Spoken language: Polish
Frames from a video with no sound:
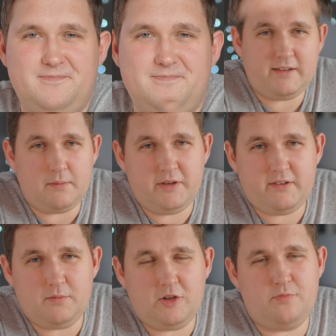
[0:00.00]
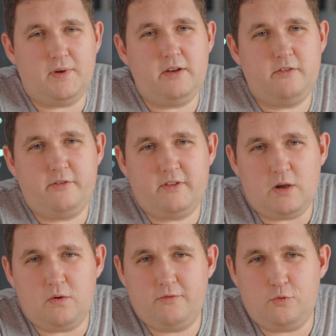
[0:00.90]
Sam jestem też bardzo
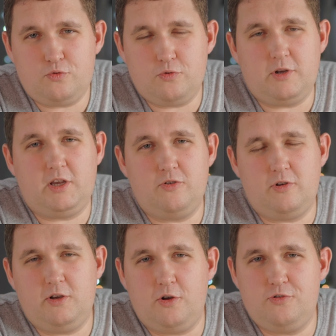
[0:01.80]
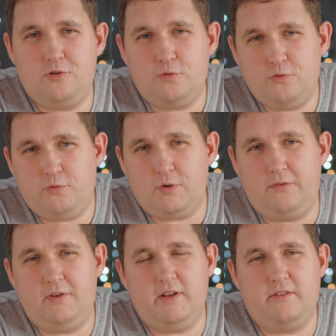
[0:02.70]
stały w uczuciach, jeżeli chodzi o usługi
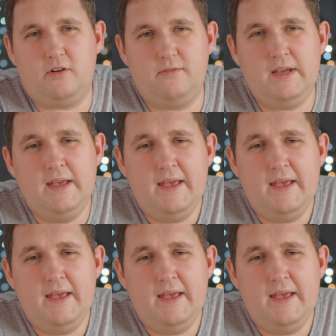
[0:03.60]
finansowe,